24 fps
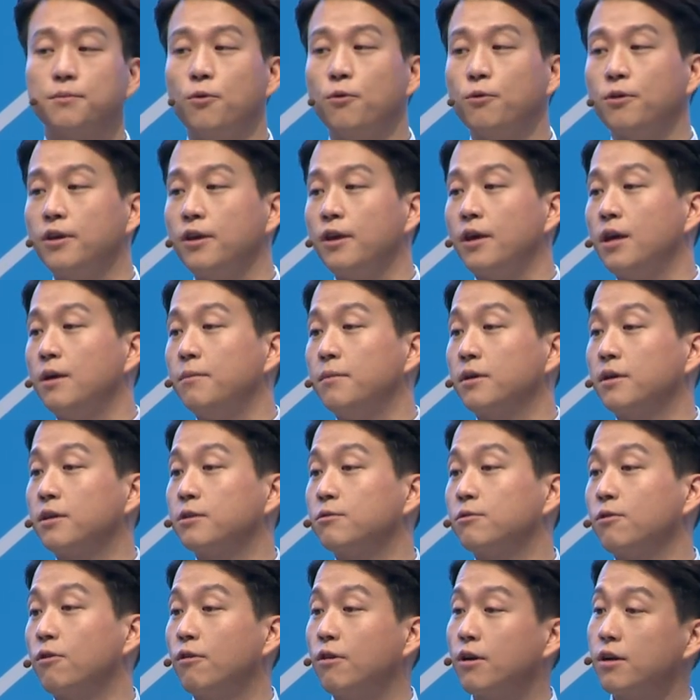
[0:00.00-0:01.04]
포기해야만
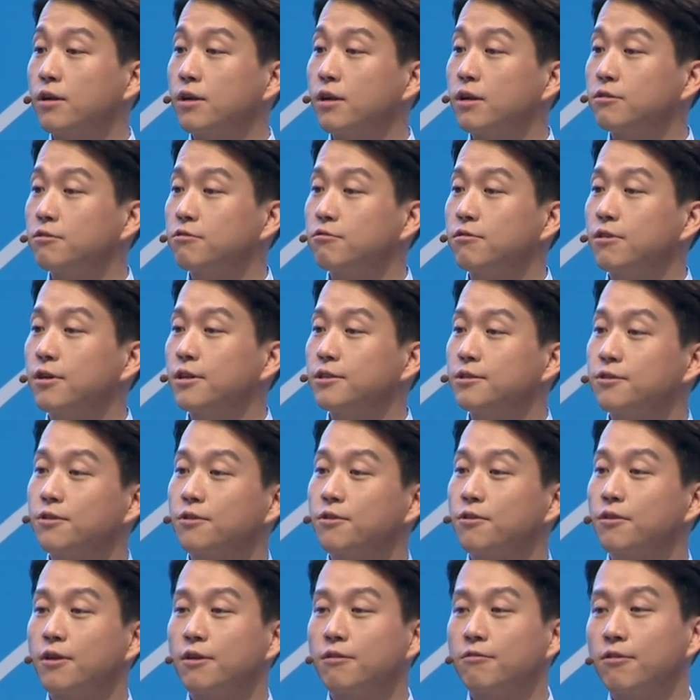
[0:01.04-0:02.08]
계속 영화를 할 수가
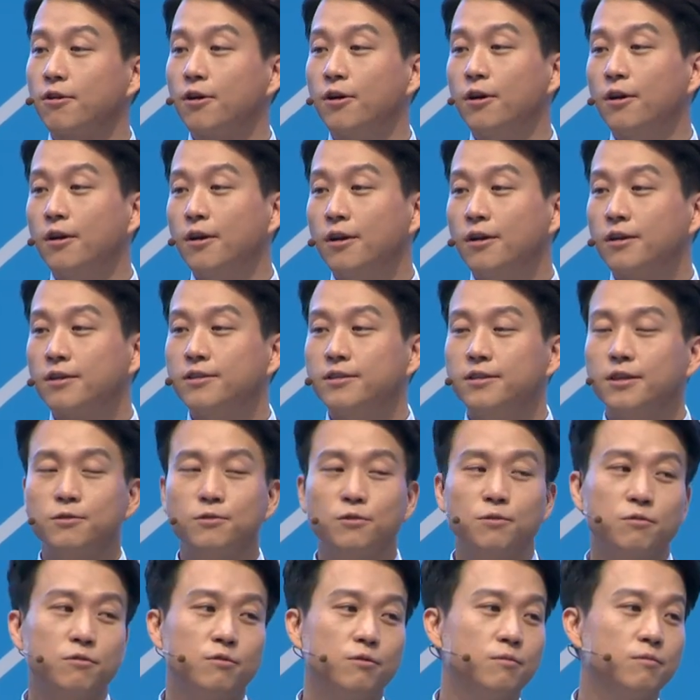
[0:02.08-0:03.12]
있었더라고요. 그게
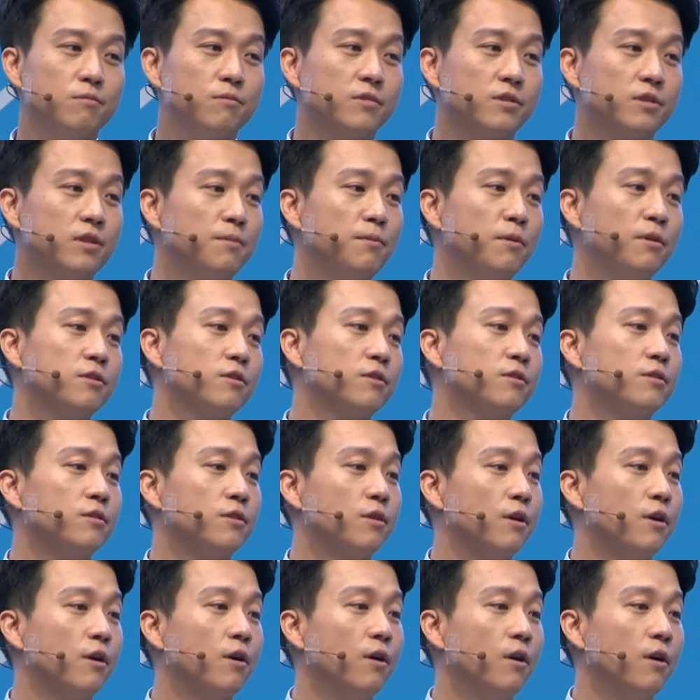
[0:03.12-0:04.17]
조금
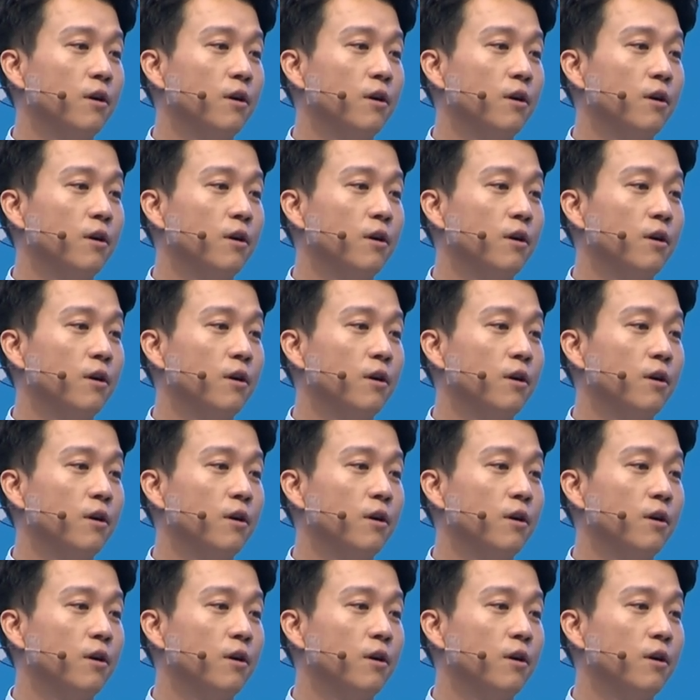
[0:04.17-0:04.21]
슬펐었어요.